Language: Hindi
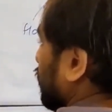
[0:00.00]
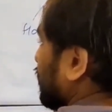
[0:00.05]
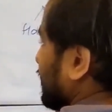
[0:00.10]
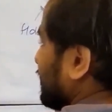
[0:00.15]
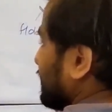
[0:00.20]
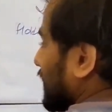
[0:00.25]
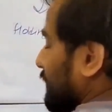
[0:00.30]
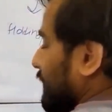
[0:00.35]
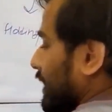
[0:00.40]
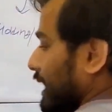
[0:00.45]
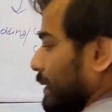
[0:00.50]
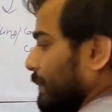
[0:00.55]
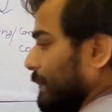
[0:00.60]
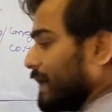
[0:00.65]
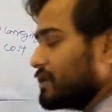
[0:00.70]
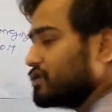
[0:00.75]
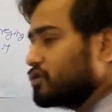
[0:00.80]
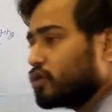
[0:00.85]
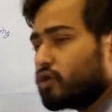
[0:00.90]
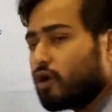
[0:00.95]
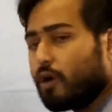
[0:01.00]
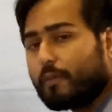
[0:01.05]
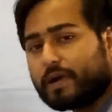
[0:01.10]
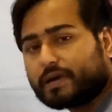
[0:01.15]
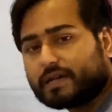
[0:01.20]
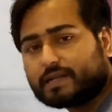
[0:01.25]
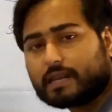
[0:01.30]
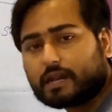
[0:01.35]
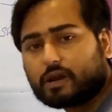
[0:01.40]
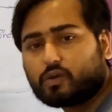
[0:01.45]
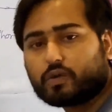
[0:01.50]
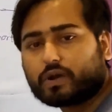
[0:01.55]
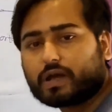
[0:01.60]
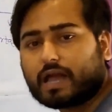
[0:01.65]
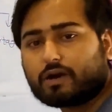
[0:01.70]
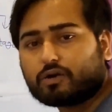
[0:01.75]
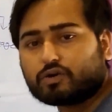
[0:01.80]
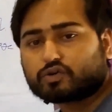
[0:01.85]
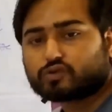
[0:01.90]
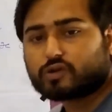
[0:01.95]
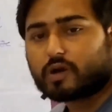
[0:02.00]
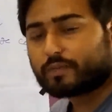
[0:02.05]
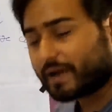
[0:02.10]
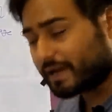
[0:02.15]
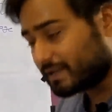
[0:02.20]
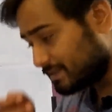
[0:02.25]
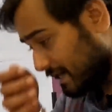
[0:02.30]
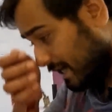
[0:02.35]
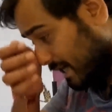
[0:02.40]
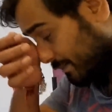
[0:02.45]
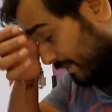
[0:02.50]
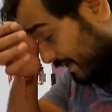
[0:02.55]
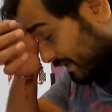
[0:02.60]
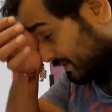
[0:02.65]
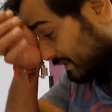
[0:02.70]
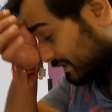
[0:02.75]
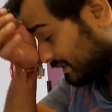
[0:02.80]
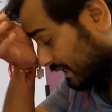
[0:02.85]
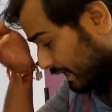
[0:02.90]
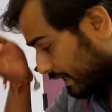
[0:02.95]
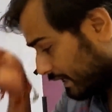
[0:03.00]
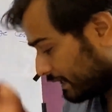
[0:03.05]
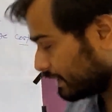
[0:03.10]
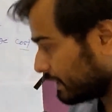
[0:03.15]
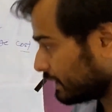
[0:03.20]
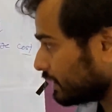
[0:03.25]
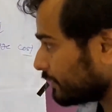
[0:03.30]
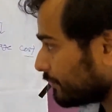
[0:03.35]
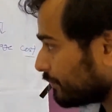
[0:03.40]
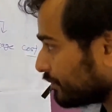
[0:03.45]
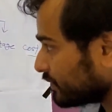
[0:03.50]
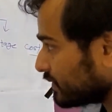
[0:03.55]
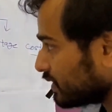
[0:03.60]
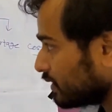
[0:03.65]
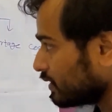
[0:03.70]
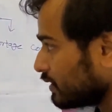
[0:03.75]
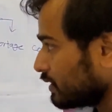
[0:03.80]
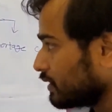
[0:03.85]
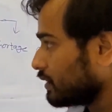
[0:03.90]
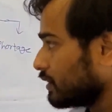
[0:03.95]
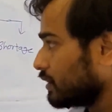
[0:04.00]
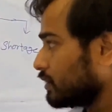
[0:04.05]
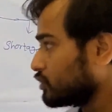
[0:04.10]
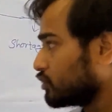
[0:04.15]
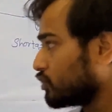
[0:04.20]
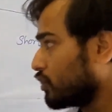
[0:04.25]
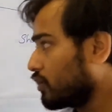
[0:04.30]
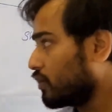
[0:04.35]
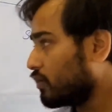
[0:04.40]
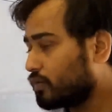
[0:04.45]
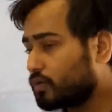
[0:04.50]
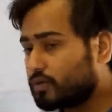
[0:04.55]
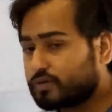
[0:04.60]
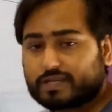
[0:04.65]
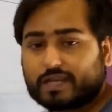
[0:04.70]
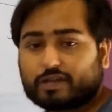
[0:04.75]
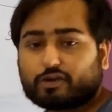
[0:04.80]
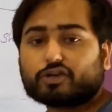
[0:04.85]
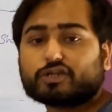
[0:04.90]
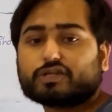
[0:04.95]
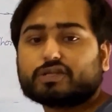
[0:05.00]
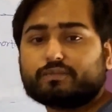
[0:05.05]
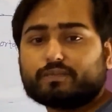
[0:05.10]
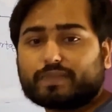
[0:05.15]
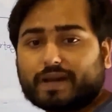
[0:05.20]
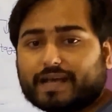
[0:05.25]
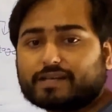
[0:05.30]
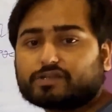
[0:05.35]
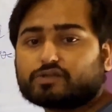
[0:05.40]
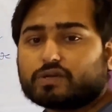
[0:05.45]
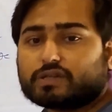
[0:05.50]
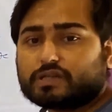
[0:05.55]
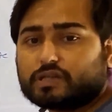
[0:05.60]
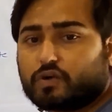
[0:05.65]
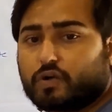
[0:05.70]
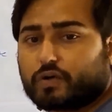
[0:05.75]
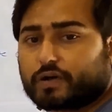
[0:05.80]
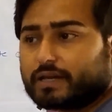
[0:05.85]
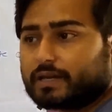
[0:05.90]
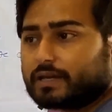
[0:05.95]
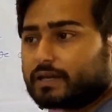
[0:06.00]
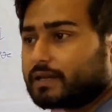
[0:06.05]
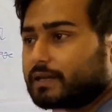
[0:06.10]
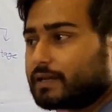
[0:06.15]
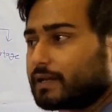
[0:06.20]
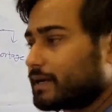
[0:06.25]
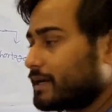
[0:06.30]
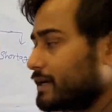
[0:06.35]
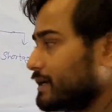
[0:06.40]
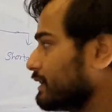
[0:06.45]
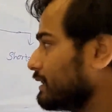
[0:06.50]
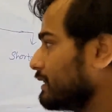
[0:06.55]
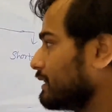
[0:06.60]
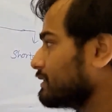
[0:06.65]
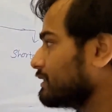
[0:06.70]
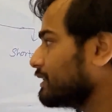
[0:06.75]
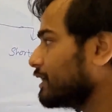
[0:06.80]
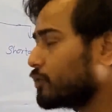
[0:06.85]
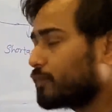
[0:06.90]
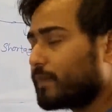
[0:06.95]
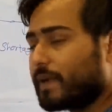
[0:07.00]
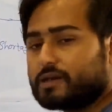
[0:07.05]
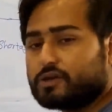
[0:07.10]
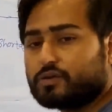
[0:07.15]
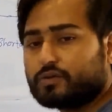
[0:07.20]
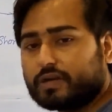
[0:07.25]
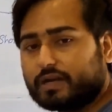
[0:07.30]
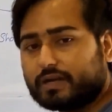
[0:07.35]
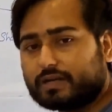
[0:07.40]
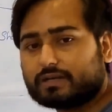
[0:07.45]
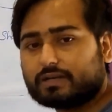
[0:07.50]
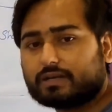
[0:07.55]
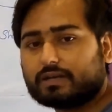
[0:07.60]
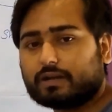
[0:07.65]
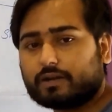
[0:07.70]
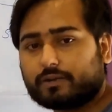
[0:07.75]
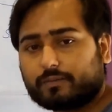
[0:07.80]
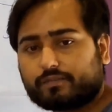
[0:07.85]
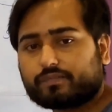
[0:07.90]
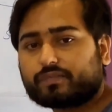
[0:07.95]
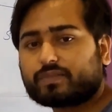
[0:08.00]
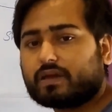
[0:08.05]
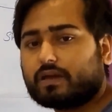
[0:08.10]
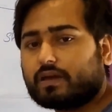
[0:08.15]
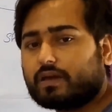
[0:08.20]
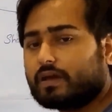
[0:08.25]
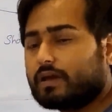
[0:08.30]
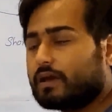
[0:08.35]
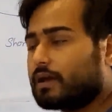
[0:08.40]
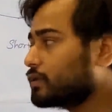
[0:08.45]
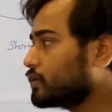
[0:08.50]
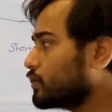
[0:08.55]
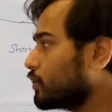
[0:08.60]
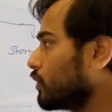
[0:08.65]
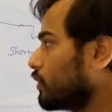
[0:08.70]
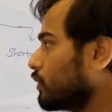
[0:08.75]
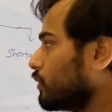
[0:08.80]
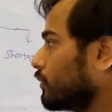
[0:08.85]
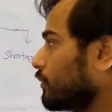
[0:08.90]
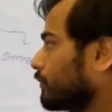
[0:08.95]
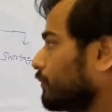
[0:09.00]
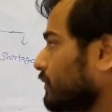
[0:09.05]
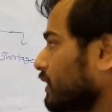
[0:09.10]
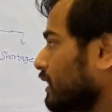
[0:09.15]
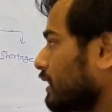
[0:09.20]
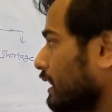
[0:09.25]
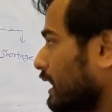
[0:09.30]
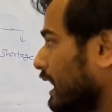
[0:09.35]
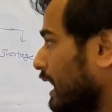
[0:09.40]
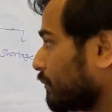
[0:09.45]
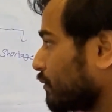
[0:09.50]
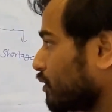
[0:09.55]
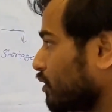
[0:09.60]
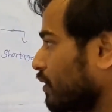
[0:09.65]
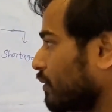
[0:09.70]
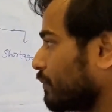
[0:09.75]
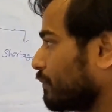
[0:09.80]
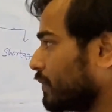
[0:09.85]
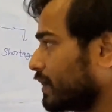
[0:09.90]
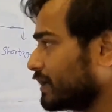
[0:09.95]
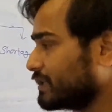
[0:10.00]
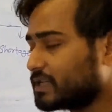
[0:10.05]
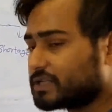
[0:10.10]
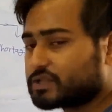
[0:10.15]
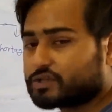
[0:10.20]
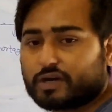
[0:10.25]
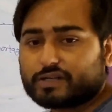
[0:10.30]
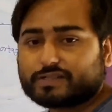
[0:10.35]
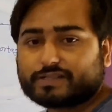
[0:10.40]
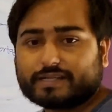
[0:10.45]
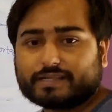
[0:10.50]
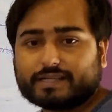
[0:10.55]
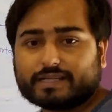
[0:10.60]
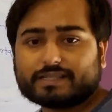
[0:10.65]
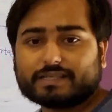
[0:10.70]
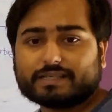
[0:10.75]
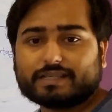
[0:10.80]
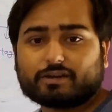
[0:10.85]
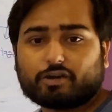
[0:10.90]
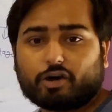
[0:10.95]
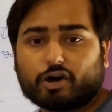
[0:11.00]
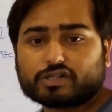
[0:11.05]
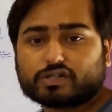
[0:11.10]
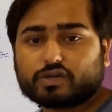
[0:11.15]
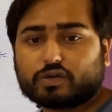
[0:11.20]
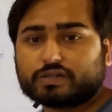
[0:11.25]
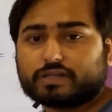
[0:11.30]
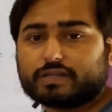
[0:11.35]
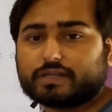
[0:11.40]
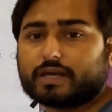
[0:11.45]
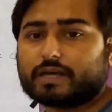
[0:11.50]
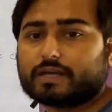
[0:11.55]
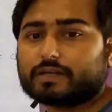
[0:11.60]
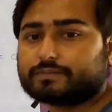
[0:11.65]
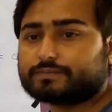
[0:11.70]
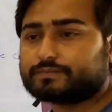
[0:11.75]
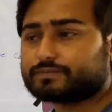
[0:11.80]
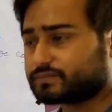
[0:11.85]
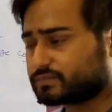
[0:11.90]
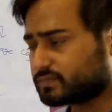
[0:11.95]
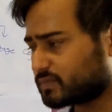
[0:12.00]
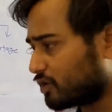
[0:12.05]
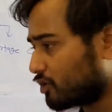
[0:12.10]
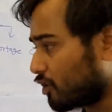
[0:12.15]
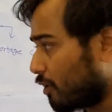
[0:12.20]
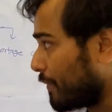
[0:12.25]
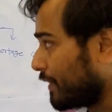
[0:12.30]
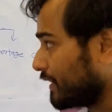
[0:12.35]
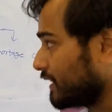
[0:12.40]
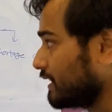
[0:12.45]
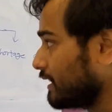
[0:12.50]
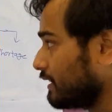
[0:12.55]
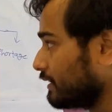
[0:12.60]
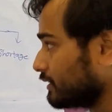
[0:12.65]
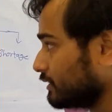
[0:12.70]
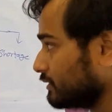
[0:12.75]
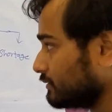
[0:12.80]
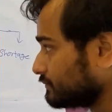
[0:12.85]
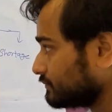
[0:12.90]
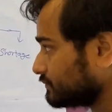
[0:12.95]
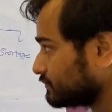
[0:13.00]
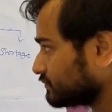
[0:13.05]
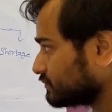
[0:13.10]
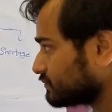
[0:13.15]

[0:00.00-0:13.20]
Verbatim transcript: तो जैसे हमारे पास जो रॉ मटेरियल हो गया उसको हम कहीं से अगर परचेस कर रहे हैं तो उसकी कुछ प्राइस होती होगी कि इतने रुपए यूनिट तो हमको परचेस कॉस्ट सीधी सीधी कॉस्ट होती है रॉ मटेरियल की